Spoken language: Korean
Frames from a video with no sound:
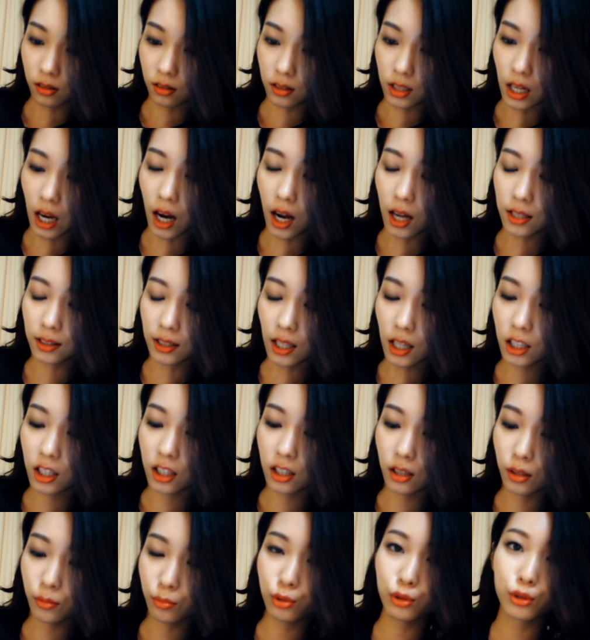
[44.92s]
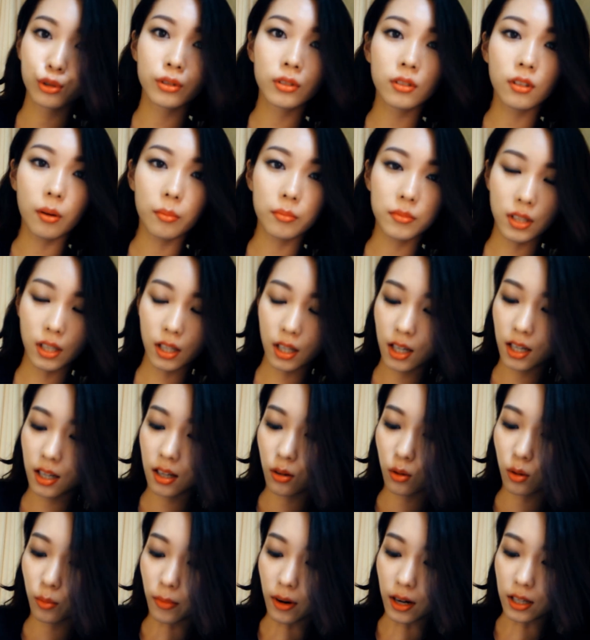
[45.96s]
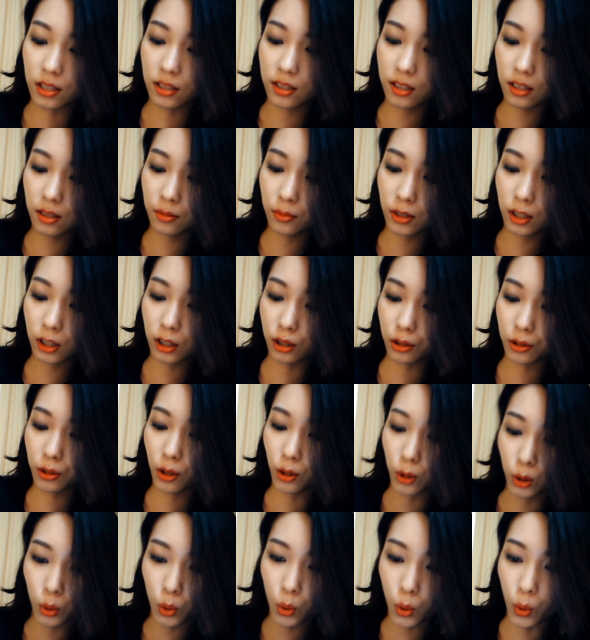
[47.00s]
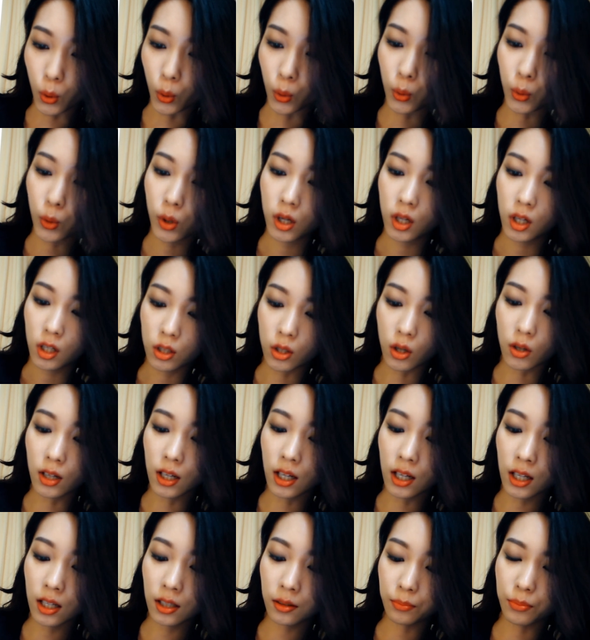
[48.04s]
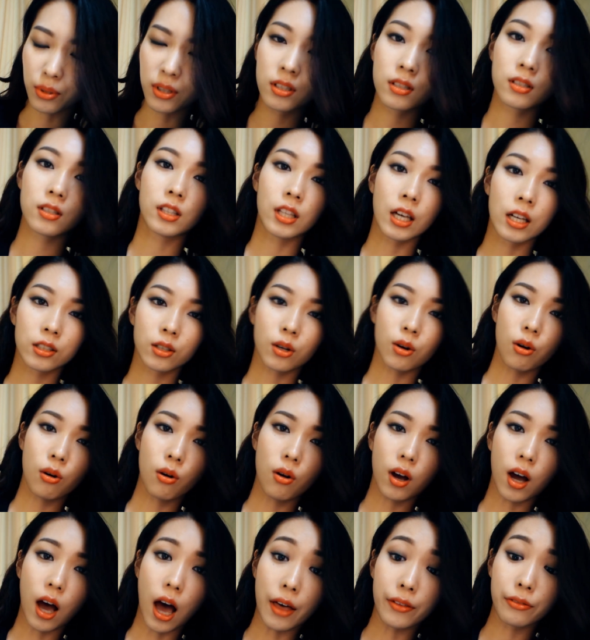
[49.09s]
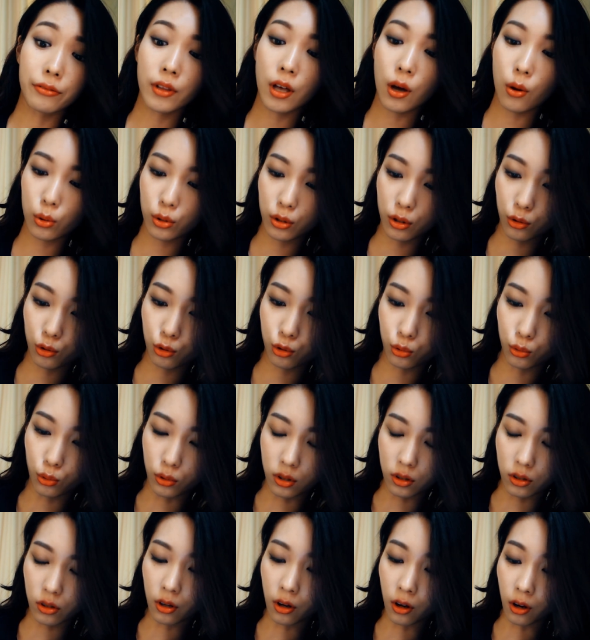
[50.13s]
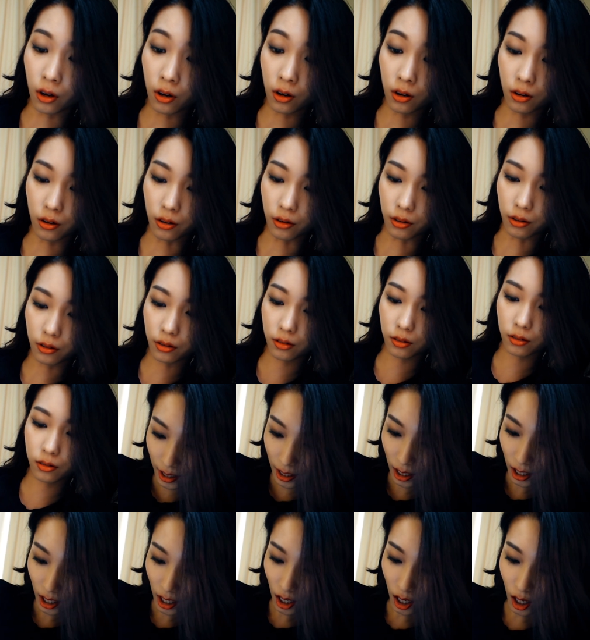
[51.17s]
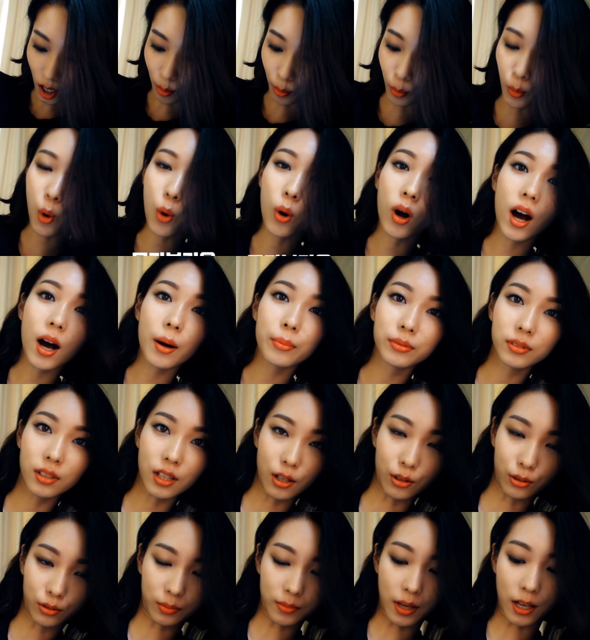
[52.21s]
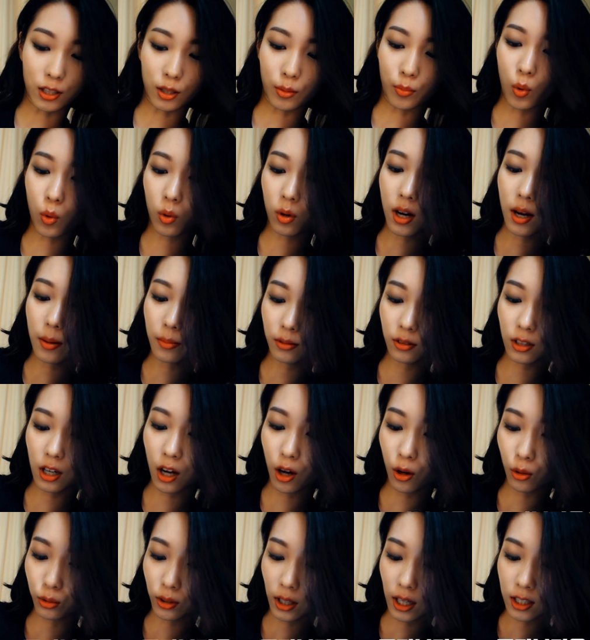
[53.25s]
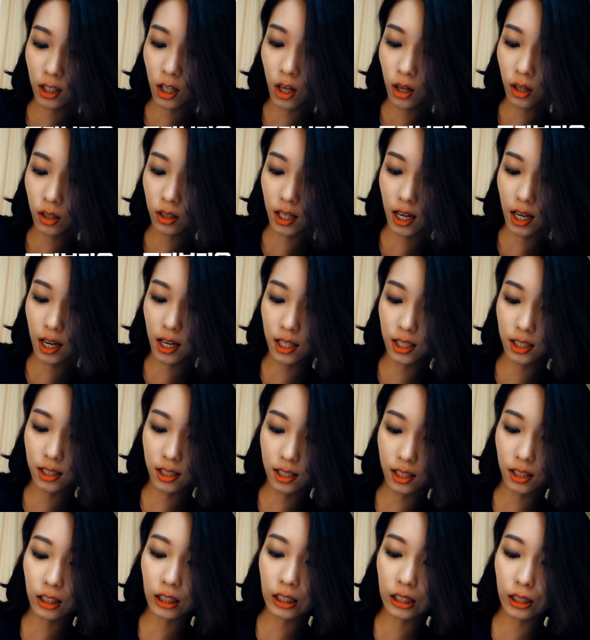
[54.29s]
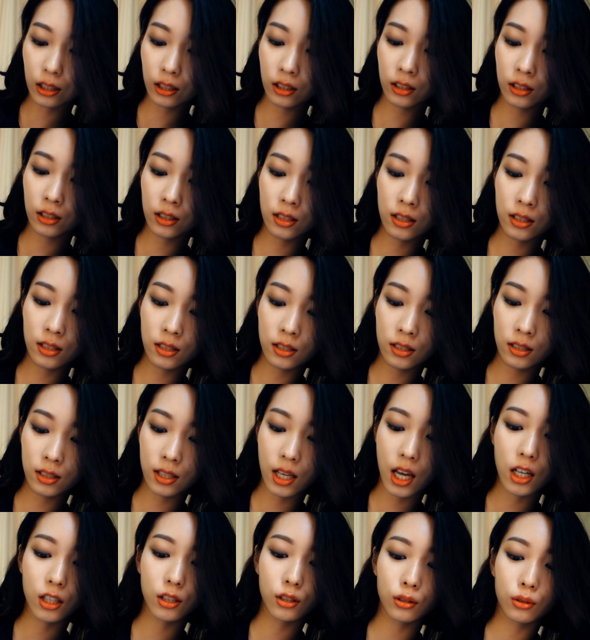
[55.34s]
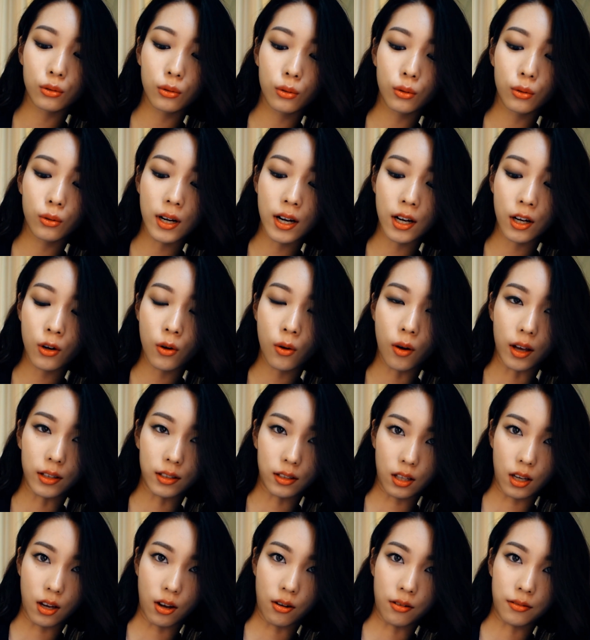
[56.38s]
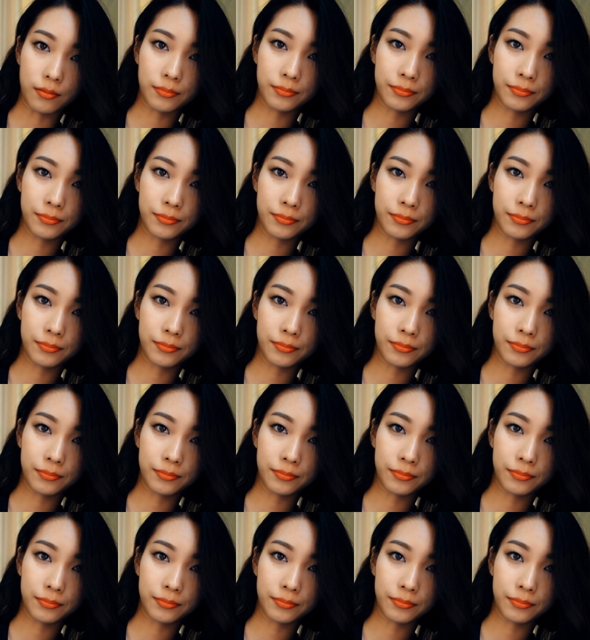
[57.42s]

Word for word: 제가 딱히 무슨 염색이라고 말씀을 드려도 저랑 비슷한 컬러가 안 나오실 수도 있어요. 모카 브라운, 맞아. 모카 브라운에서 제일 짙은 색으로 한 것 같아요.